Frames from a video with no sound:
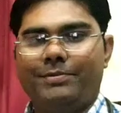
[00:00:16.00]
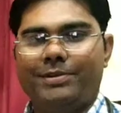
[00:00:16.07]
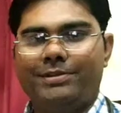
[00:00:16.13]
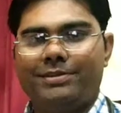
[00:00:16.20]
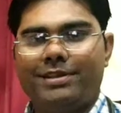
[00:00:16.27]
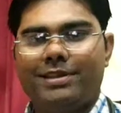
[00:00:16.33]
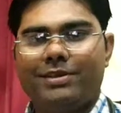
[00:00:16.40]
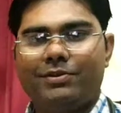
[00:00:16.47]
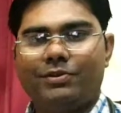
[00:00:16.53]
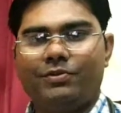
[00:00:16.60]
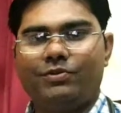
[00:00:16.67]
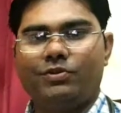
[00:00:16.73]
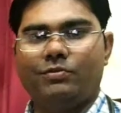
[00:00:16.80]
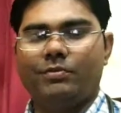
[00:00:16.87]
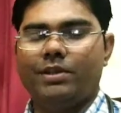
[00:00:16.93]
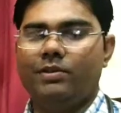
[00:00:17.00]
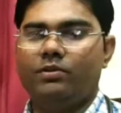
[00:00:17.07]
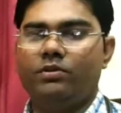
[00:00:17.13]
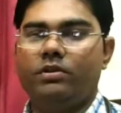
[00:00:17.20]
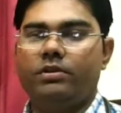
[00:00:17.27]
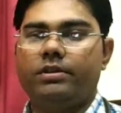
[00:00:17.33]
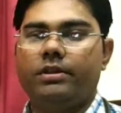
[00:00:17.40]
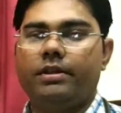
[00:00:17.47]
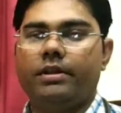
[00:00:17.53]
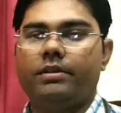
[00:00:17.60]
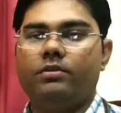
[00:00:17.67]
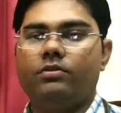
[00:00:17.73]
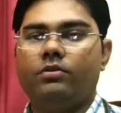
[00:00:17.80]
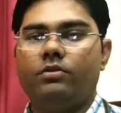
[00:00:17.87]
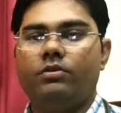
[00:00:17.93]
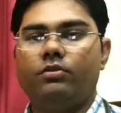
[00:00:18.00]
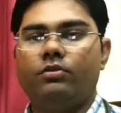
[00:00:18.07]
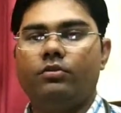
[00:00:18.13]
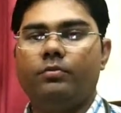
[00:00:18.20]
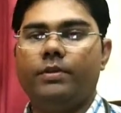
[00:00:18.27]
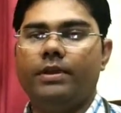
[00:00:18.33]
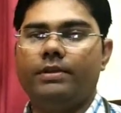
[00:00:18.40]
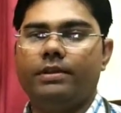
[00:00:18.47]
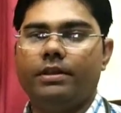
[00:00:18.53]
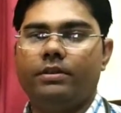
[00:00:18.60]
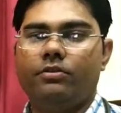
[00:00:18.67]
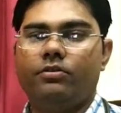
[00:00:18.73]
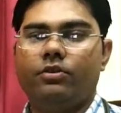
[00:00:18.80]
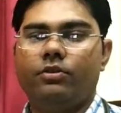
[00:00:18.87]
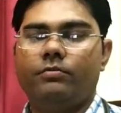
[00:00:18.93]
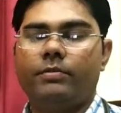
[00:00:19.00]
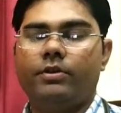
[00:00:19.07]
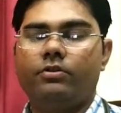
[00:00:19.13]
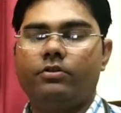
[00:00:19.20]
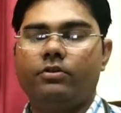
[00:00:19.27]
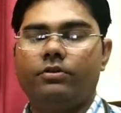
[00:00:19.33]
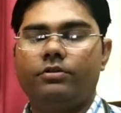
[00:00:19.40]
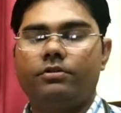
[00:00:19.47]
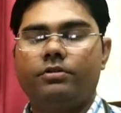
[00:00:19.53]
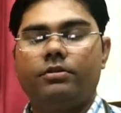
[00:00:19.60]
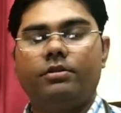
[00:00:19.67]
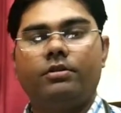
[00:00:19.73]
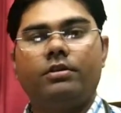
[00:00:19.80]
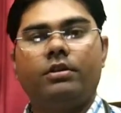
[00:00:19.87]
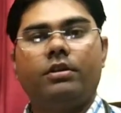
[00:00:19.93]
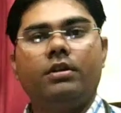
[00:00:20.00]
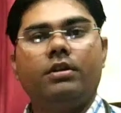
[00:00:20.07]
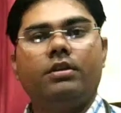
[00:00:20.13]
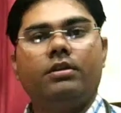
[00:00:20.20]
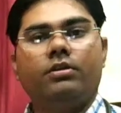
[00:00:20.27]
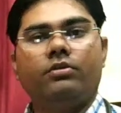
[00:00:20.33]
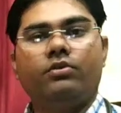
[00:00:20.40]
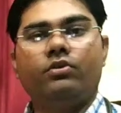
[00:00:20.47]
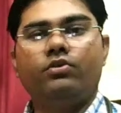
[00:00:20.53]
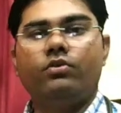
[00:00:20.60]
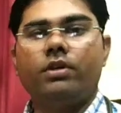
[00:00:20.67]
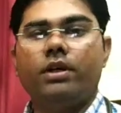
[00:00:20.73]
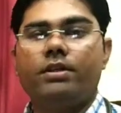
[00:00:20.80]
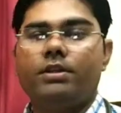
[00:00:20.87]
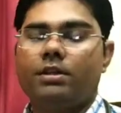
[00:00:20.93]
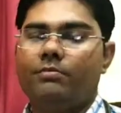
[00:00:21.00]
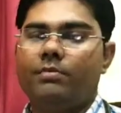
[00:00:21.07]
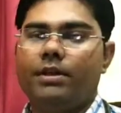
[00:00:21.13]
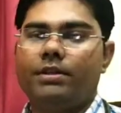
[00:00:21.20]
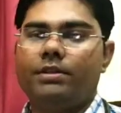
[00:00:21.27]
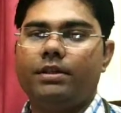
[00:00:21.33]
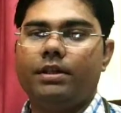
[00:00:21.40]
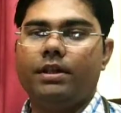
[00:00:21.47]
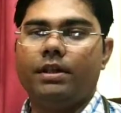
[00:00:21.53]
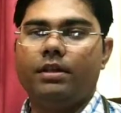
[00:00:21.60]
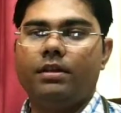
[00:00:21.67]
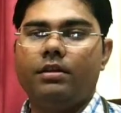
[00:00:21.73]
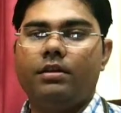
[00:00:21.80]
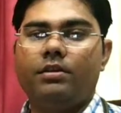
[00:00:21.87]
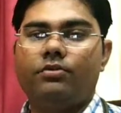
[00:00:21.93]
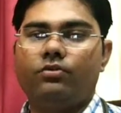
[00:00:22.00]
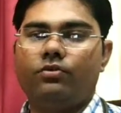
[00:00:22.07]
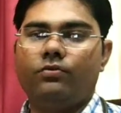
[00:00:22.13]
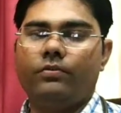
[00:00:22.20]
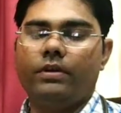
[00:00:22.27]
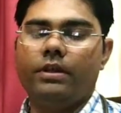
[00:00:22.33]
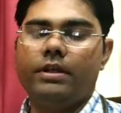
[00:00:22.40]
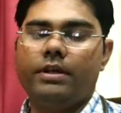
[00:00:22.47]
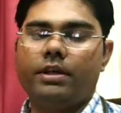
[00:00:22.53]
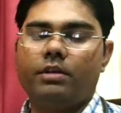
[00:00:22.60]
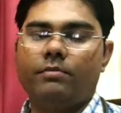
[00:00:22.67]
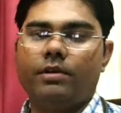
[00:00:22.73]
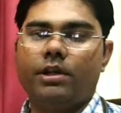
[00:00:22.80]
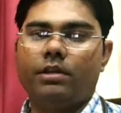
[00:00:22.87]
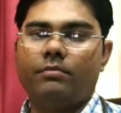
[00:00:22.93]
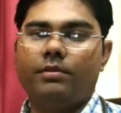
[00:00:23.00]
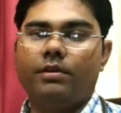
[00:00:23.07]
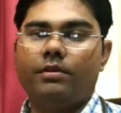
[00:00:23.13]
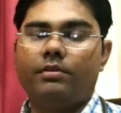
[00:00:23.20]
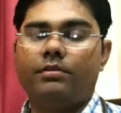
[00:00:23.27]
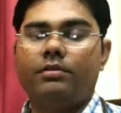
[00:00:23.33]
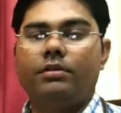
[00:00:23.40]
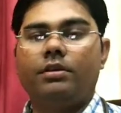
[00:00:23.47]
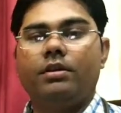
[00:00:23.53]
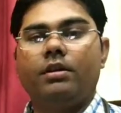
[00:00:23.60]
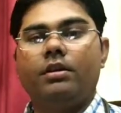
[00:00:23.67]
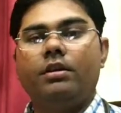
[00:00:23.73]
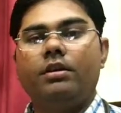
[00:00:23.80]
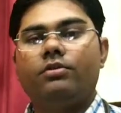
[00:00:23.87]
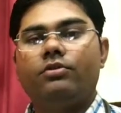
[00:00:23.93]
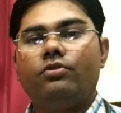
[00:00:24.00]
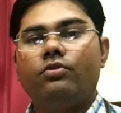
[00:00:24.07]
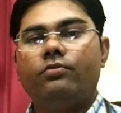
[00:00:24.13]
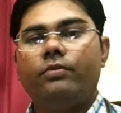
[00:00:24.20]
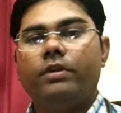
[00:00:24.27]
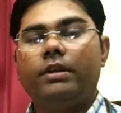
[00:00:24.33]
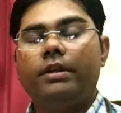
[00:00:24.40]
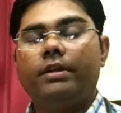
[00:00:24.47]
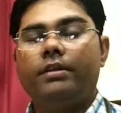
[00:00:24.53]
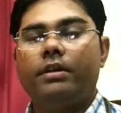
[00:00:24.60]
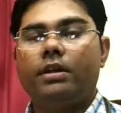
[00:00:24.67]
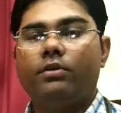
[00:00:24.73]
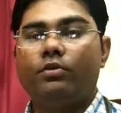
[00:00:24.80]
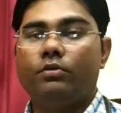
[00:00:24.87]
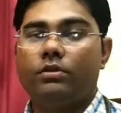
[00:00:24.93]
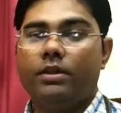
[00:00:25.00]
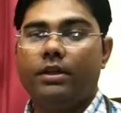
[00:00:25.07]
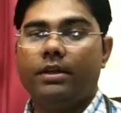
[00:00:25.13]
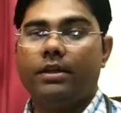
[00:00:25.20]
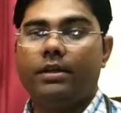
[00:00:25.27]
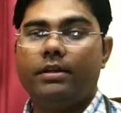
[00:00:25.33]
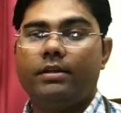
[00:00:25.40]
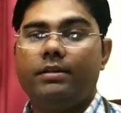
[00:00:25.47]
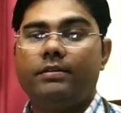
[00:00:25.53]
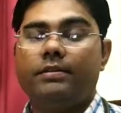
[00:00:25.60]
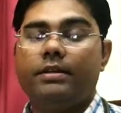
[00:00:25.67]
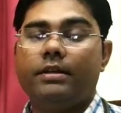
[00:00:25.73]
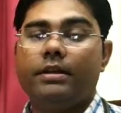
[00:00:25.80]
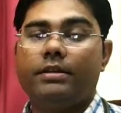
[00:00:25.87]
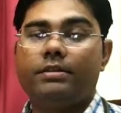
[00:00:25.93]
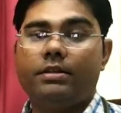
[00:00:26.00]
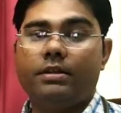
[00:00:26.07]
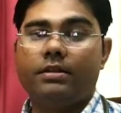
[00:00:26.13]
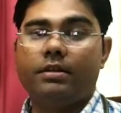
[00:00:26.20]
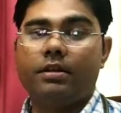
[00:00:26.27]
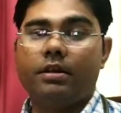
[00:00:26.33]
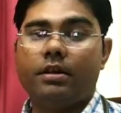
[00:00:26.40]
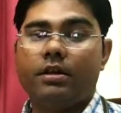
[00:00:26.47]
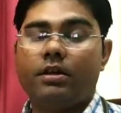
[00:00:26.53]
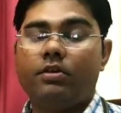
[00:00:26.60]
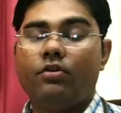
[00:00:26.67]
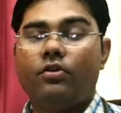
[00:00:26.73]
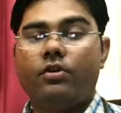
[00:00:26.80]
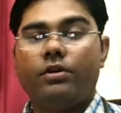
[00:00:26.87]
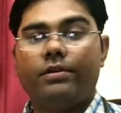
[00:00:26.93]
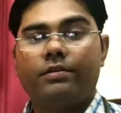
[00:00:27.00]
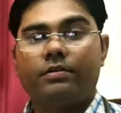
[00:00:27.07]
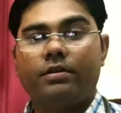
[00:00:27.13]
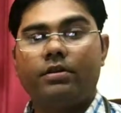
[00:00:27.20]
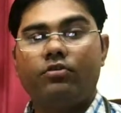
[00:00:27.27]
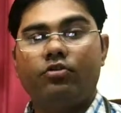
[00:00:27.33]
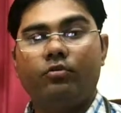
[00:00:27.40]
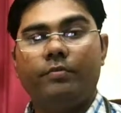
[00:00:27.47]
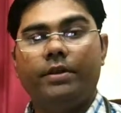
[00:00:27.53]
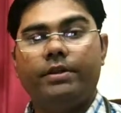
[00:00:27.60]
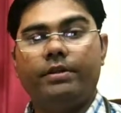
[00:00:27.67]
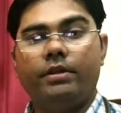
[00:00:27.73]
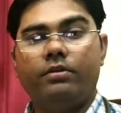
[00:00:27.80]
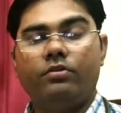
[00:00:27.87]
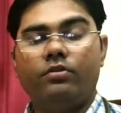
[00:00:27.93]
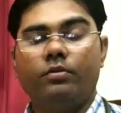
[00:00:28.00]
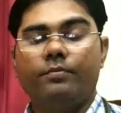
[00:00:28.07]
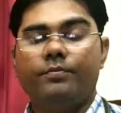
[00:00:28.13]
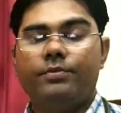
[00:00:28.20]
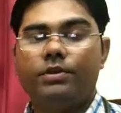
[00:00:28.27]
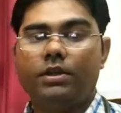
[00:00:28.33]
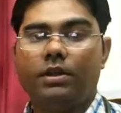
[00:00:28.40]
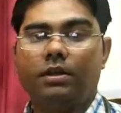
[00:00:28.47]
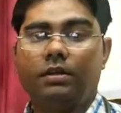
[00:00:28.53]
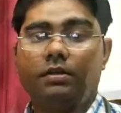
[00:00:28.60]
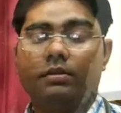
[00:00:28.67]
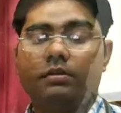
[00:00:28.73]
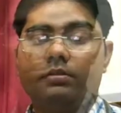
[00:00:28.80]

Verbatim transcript: नमस्कार दोस्तों मैं हूं डॉक्टर राजन सोनी होपैथ एंड कॉस्मेटोलॉजिस्ट दोस्तों आज हम बात करेंगे स्नोफीलिया के बारे में स्नोफीलिया क्या होता है इसके लक्षण क्या हैं और इसका होपैथिक उपचार